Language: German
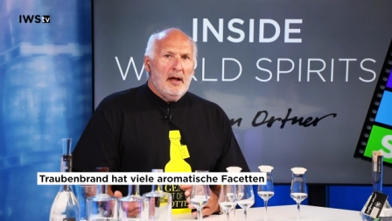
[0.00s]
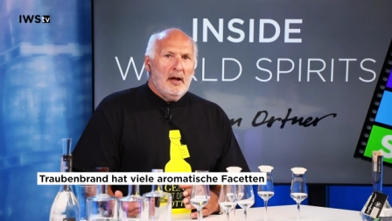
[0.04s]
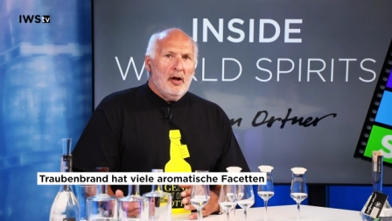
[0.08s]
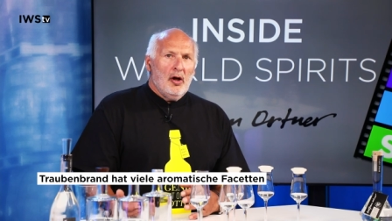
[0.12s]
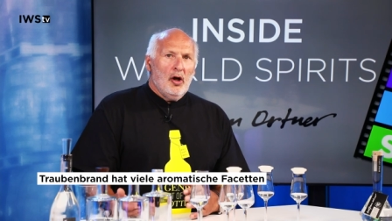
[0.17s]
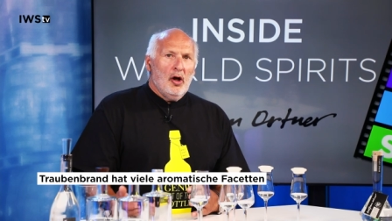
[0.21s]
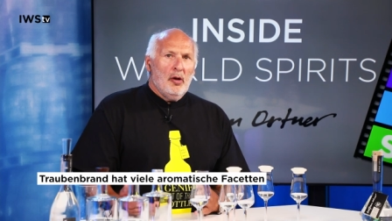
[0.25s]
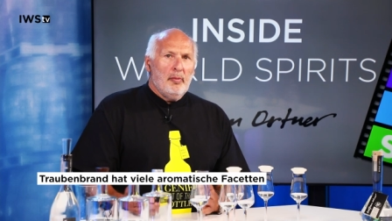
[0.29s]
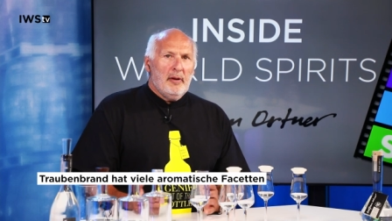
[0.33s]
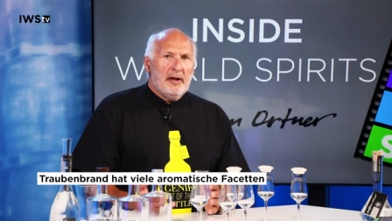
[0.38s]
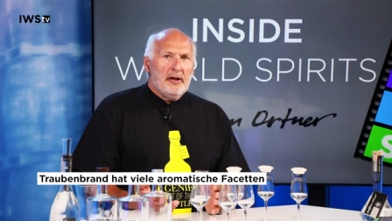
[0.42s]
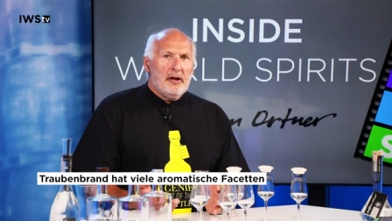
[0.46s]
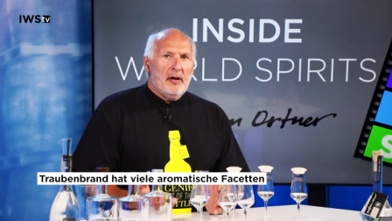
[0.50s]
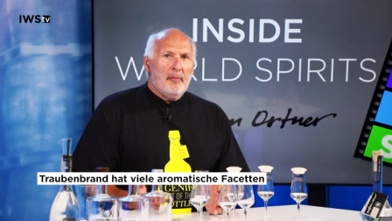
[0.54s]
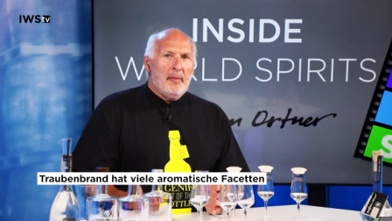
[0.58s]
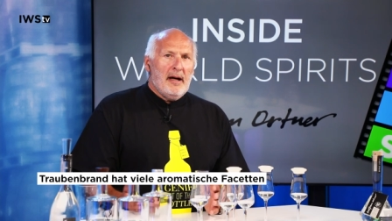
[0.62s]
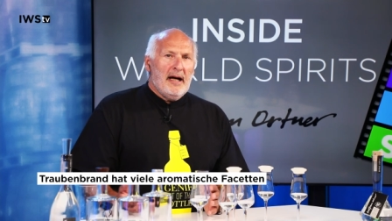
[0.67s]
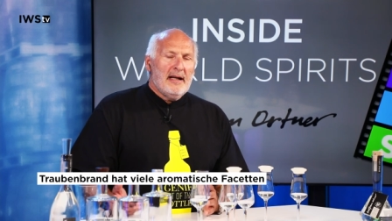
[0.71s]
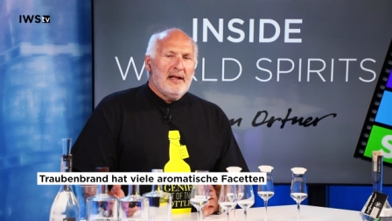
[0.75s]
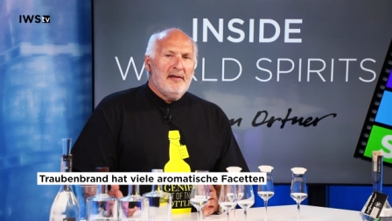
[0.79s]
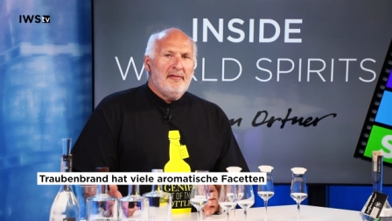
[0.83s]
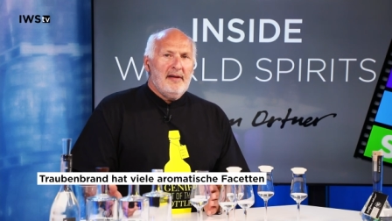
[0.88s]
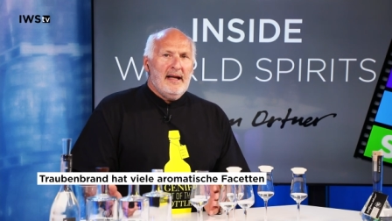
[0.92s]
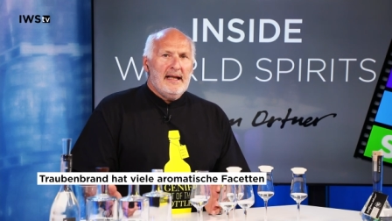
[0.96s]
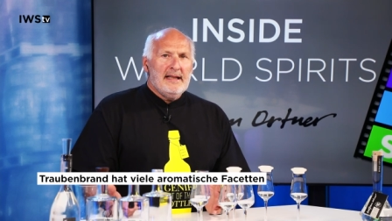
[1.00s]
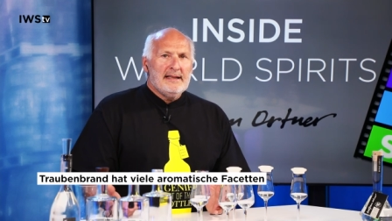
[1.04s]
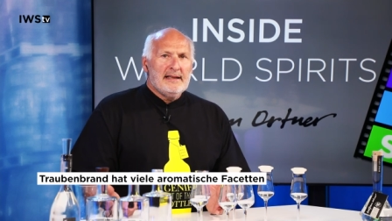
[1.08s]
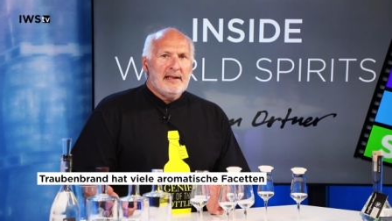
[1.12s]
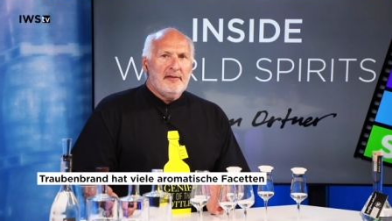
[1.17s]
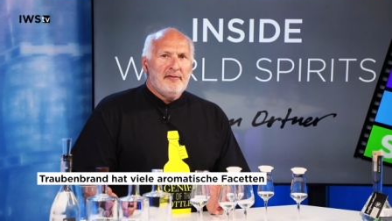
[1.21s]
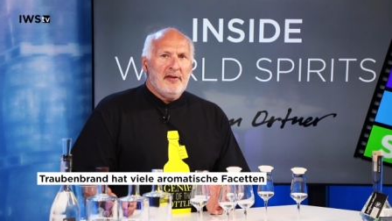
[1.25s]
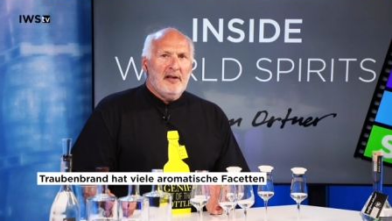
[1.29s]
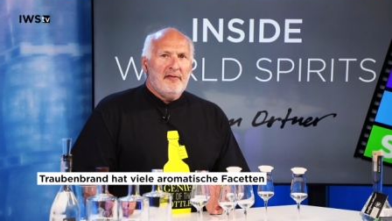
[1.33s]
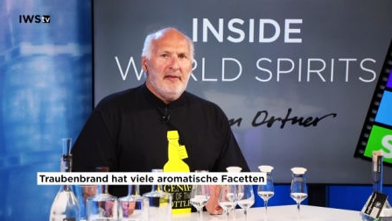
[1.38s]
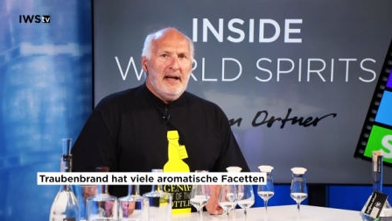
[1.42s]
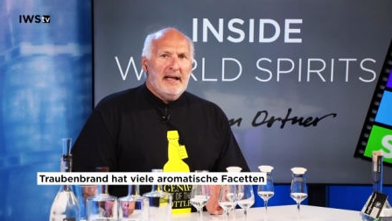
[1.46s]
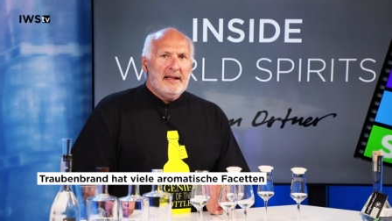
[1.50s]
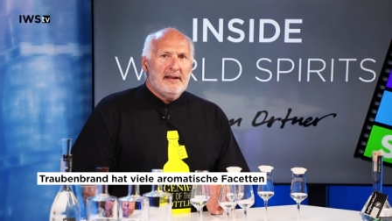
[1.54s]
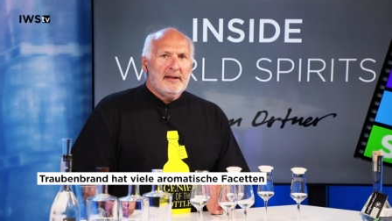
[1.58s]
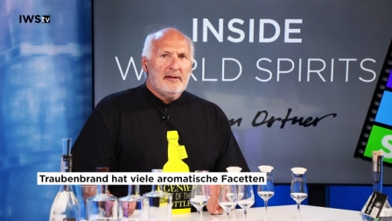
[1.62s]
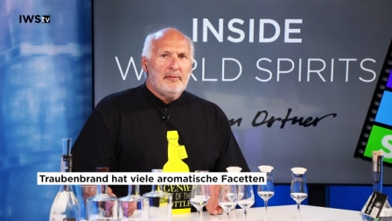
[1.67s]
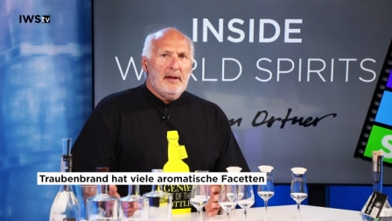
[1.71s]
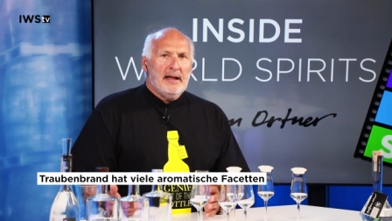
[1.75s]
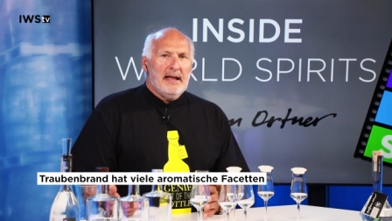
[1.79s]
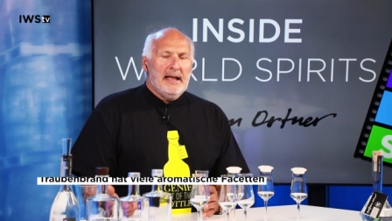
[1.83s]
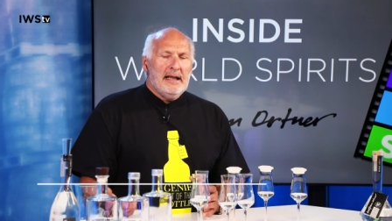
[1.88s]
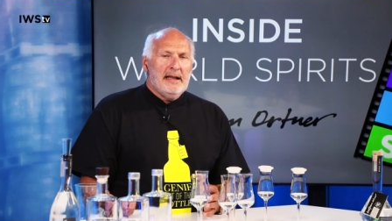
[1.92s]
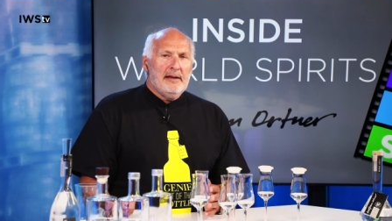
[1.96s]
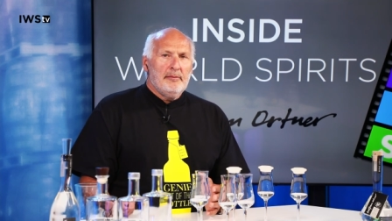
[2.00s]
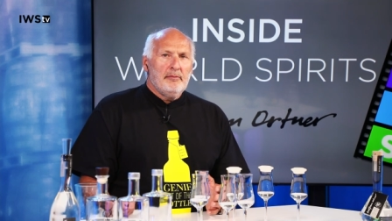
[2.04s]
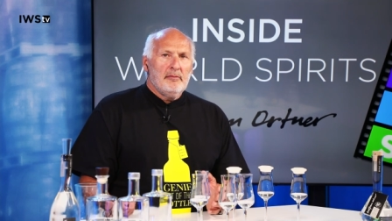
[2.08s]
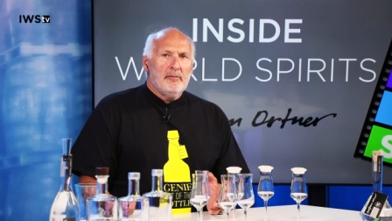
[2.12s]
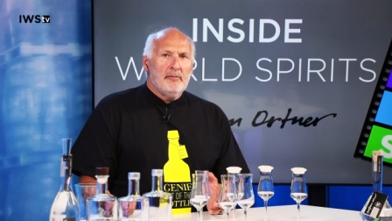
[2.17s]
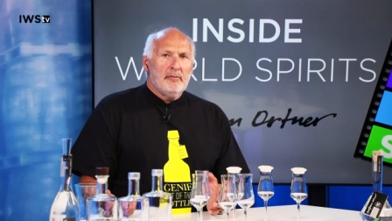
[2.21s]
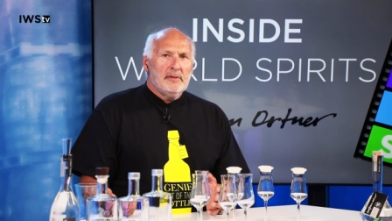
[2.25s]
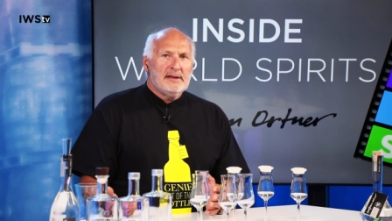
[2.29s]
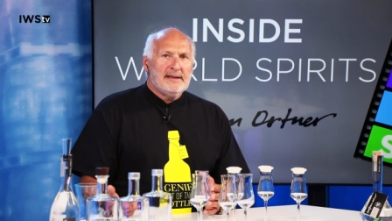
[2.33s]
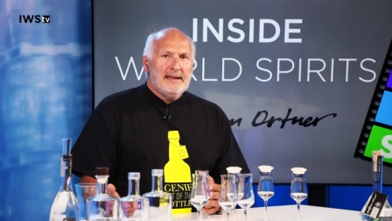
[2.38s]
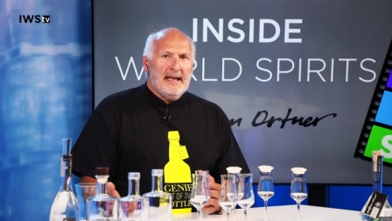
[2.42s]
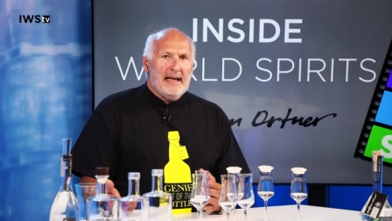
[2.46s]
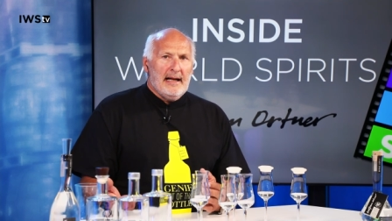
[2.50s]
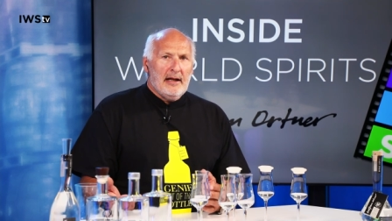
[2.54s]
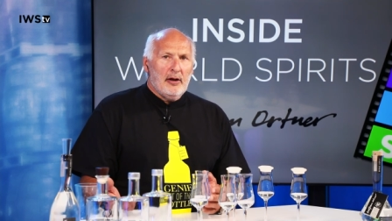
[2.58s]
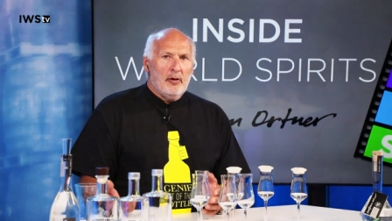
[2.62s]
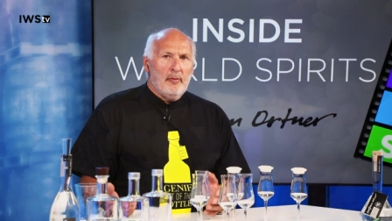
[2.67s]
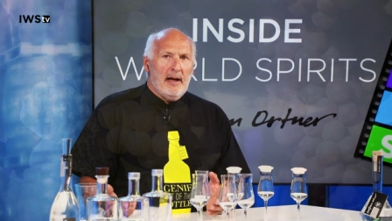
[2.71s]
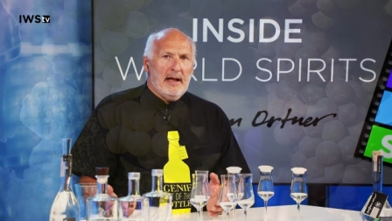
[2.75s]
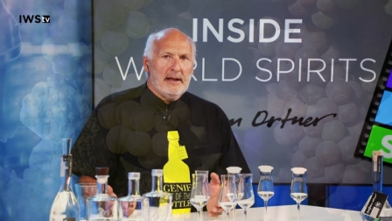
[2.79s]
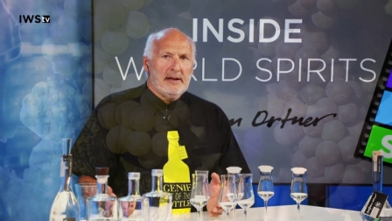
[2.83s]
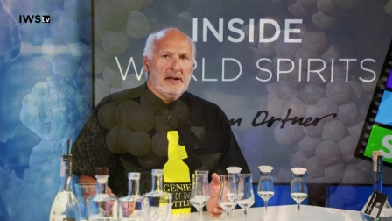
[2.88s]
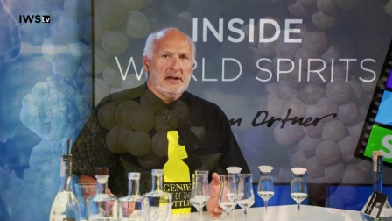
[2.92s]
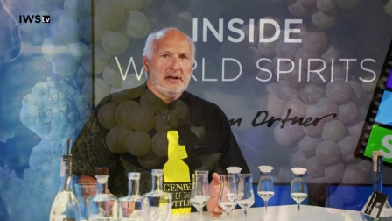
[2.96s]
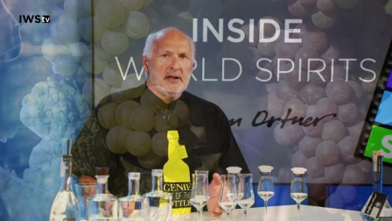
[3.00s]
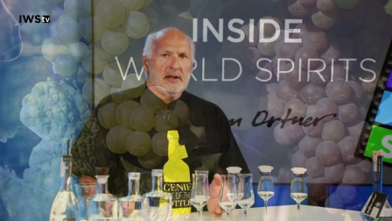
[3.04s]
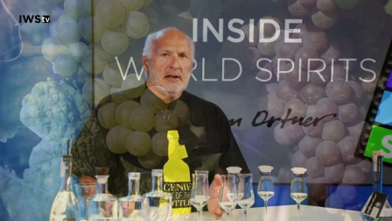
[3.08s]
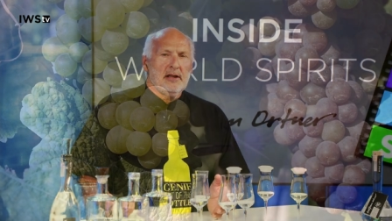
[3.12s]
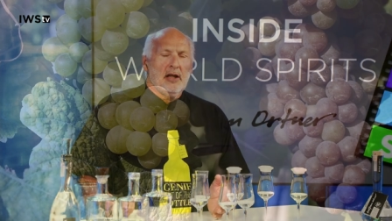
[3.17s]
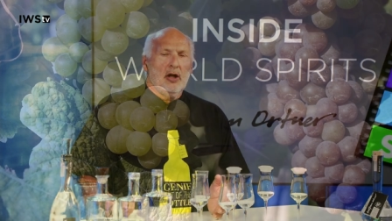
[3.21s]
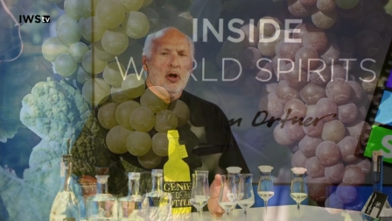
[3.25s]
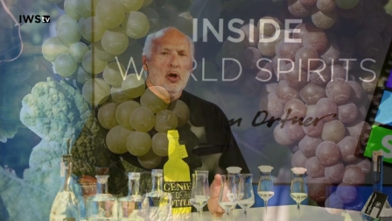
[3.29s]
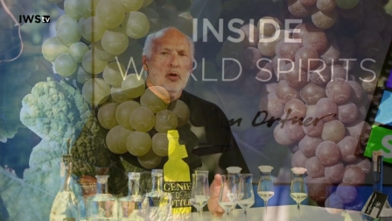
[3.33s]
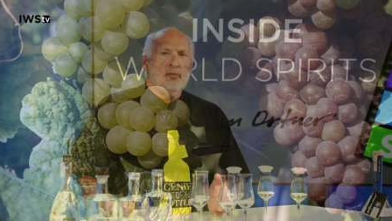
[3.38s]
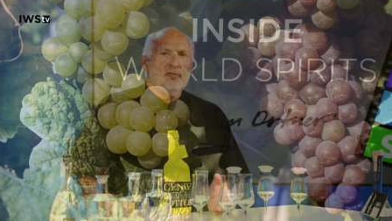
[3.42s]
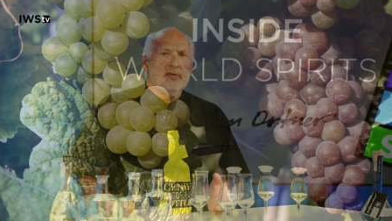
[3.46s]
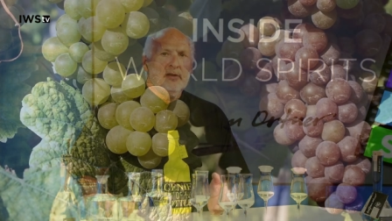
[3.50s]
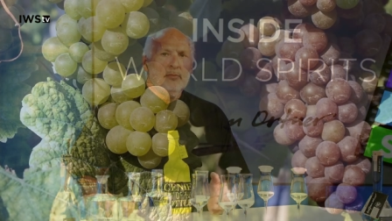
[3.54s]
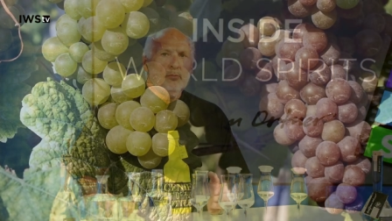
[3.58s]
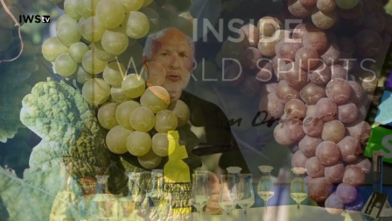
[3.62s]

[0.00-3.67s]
aber normalerweise verwendet man eben sehr aromatische Trauben wie